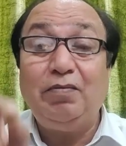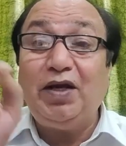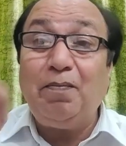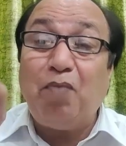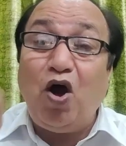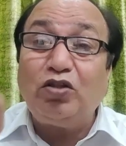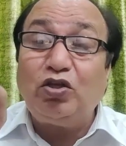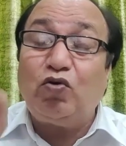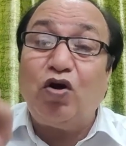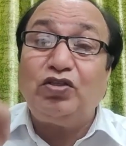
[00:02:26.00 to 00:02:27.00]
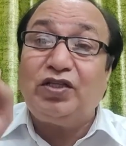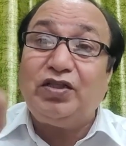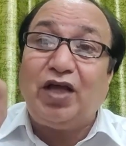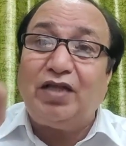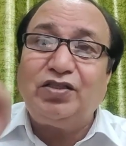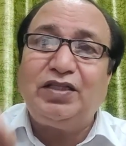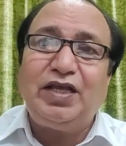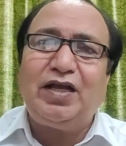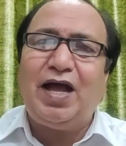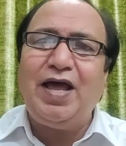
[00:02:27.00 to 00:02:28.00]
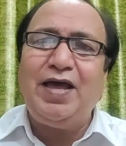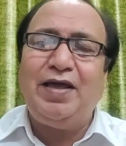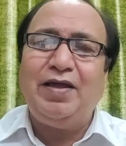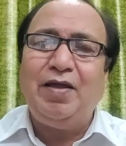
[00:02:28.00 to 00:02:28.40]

मैंने बहुत गौर से ध्यान से देखा है